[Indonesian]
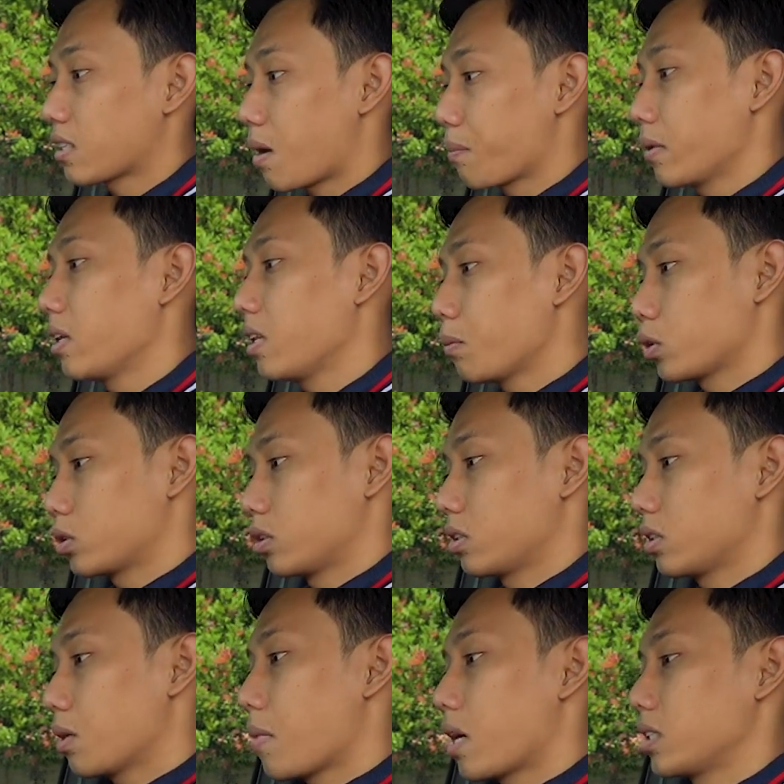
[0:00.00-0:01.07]
tapi ini
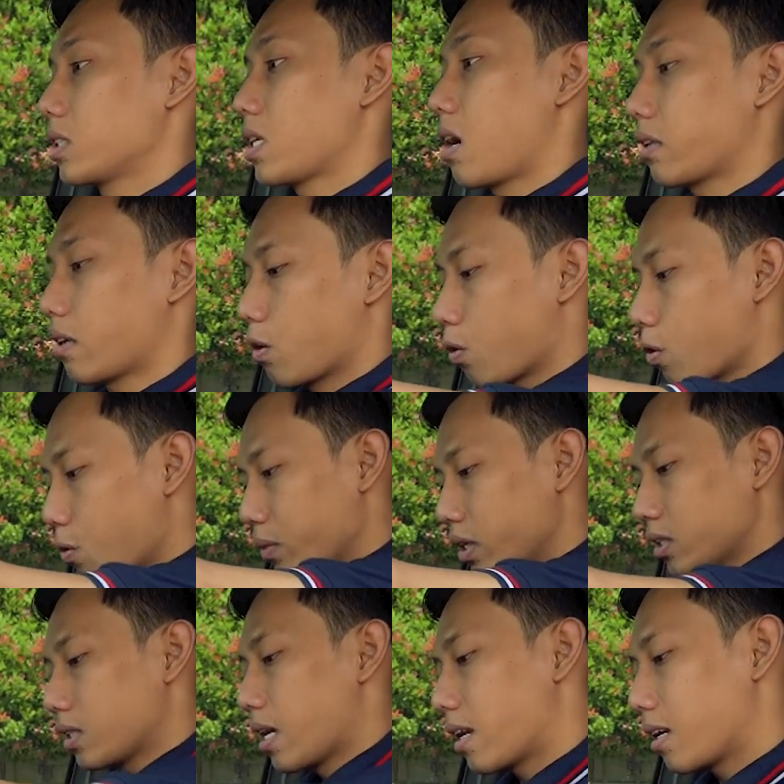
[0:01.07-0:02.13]
posisinya masih sangat
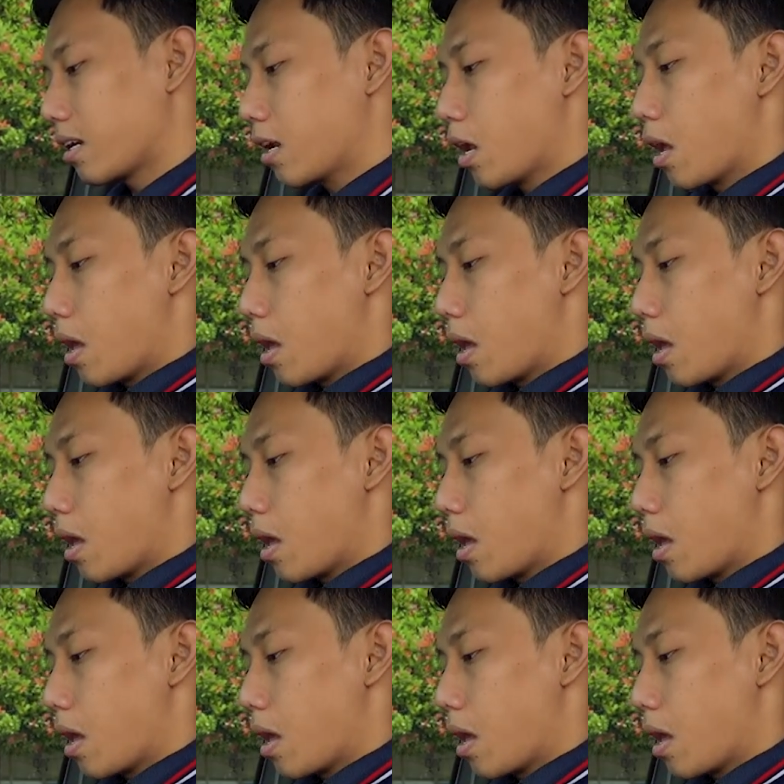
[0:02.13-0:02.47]
ergonomis dan